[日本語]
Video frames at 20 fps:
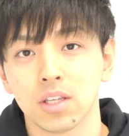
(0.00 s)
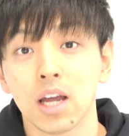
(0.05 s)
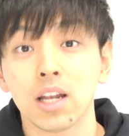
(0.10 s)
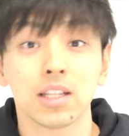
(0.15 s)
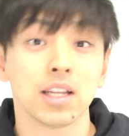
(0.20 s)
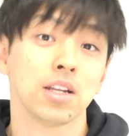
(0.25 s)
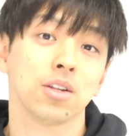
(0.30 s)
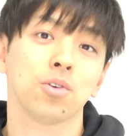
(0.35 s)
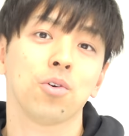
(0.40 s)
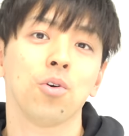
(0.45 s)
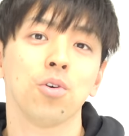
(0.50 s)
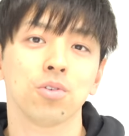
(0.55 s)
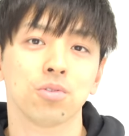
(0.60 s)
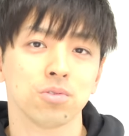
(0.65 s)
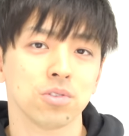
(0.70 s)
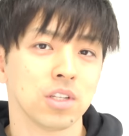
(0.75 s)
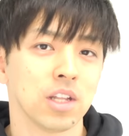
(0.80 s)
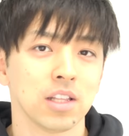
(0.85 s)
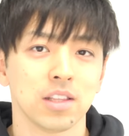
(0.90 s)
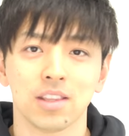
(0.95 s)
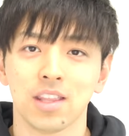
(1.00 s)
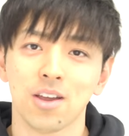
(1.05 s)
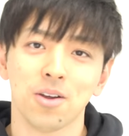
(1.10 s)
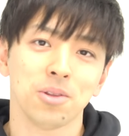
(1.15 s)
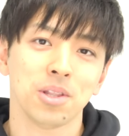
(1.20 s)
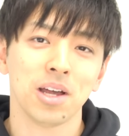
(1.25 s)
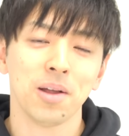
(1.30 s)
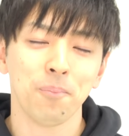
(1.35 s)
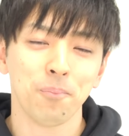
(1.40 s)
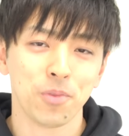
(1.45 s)
やりたいのこういうことだった
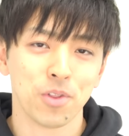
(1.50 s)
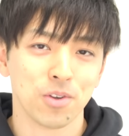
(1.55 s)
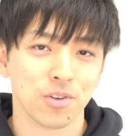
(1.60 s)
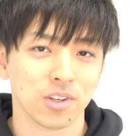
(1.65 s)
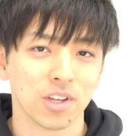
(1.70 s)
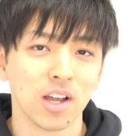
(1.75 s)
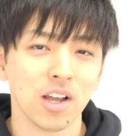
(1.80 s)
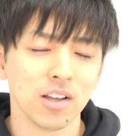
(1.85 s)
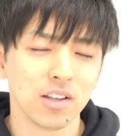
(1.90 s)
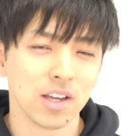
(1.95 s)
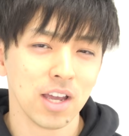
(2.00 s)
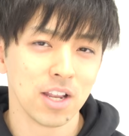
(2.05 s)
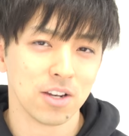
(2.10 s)
よなっていう考